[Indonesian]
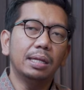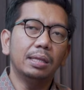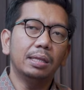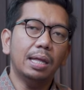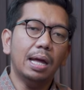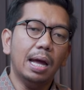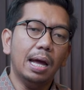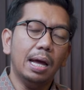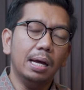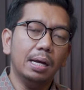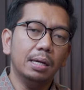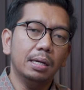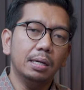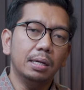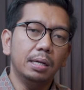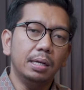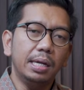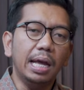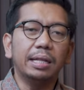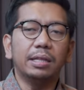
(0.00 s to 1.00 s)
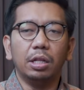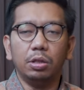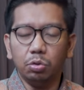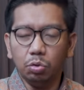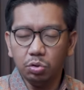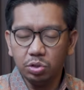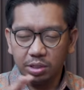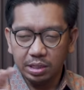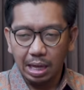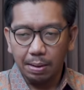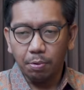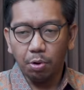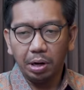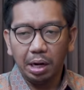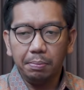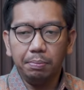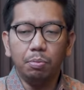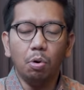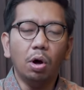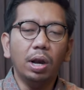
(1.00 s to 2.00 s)
tentang ya tentu setiap
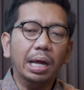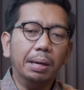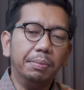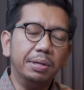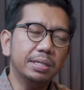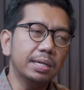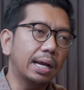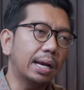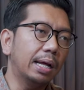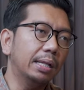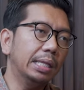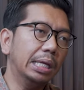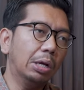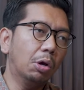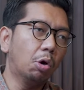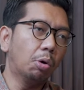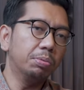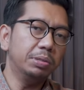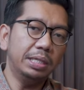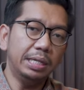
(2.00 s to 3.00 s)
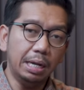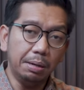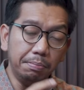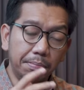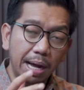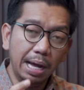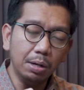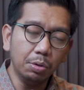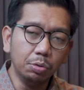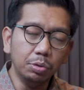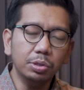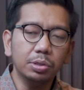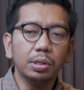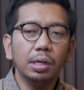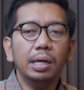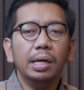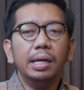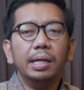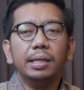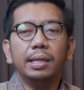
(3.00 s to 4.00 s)
orang boleh bicara anti korupsi dan bagus
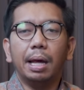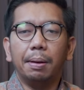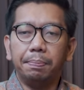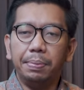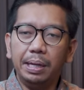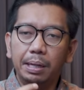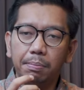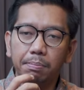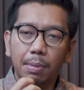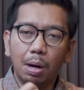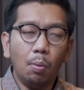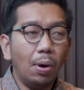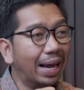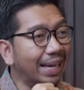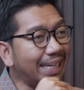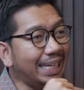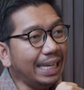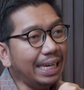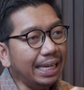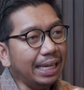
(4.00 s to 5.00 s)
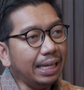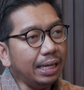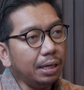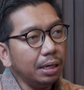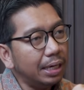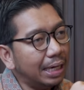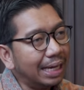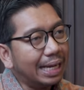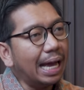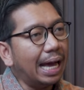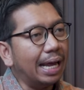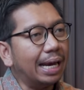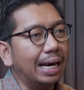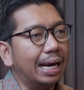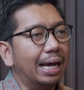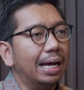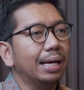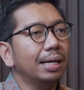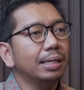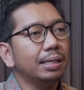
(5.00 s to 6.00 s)
tapi mewakili
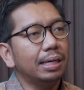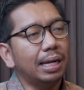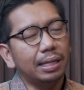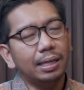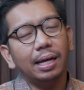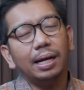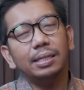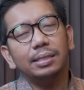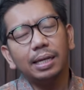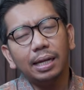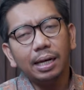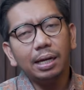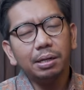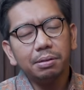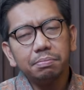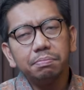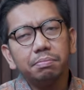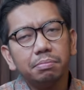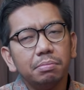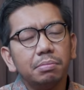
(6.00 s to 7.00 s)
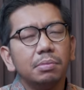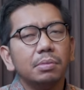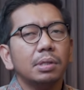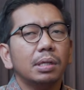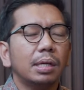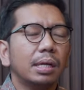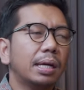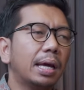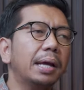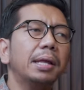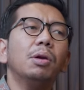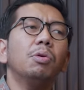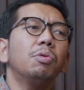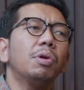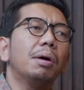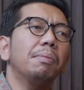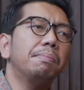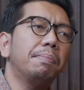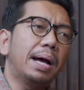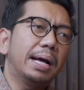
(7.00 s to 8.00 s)
negara datang ke sana kayaknya
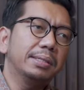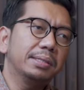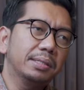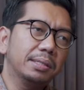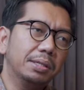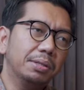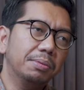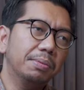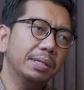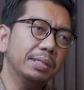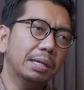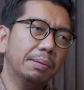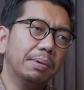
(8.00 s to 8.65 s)
kurang pas gitu mas.